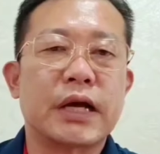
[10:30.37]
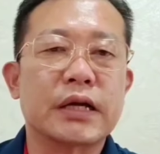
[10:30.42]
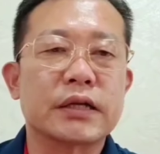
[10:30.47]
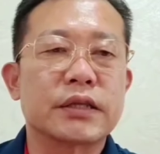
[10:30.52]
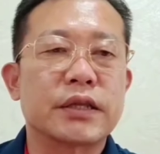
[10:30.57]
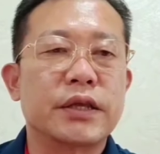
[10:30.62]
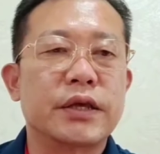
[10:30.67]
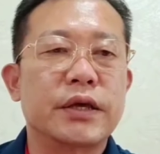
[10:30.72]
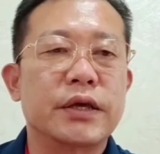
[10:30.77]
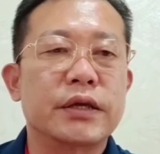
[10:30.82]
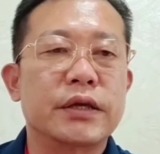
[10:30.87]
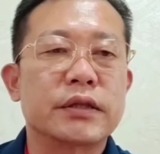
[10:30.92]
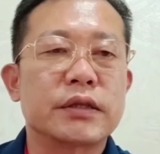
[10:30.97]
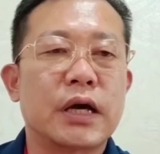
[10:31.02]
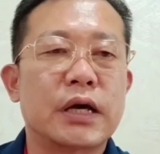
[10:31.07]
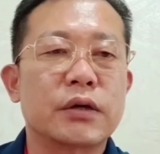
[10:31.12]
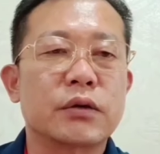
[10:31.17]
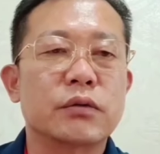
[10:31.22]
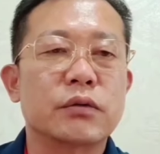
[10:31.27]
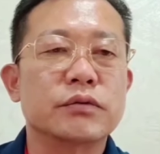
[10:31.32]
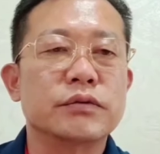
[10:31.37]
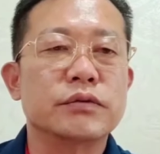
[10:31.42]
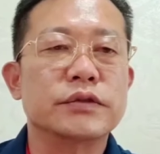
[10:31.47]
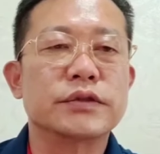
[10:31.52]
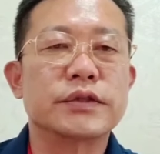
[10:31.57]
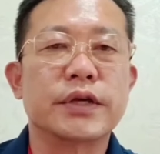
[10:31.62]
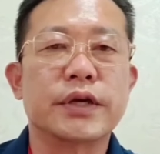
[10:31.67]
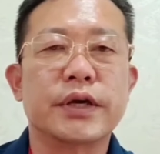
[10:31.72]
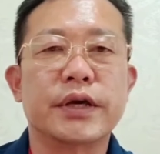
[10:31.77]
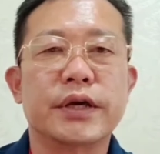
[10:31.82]
닭띠의 타로
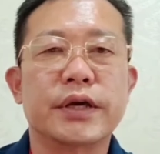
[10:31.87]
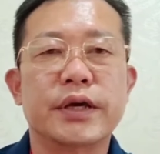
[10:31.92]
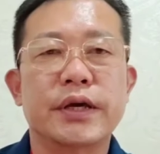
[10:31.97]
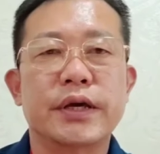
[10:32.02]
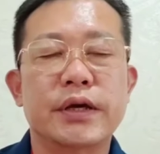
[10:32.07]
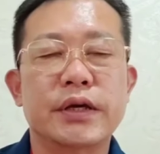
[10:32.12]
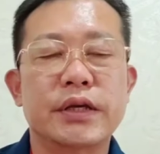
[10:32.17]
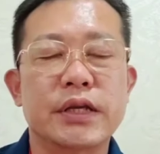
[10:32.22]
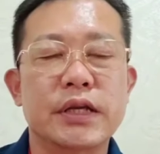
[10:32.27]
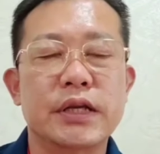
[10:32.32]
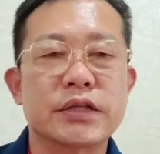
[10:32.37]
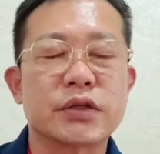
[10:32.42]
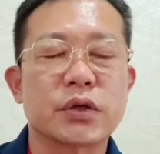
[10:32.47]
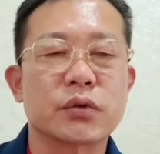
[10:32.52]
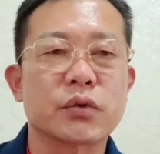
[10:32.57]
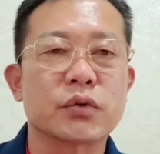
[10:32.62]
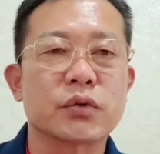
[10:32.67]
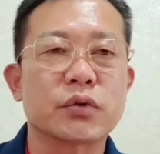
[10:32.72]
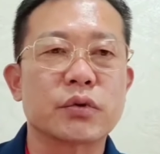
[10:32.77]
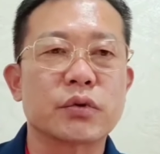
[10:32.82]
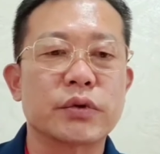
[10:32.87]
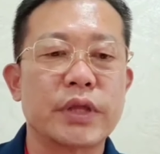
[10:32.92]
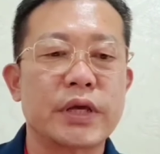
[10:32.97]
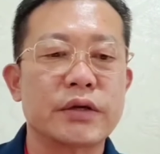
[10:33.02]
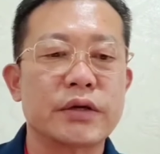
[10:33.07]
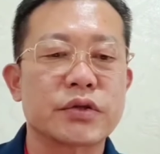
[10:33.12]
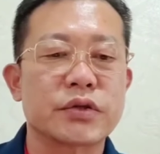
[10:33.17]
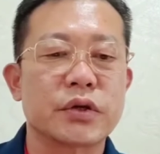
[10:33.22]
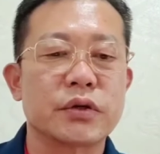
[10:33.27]
운세 1천고 도로네요.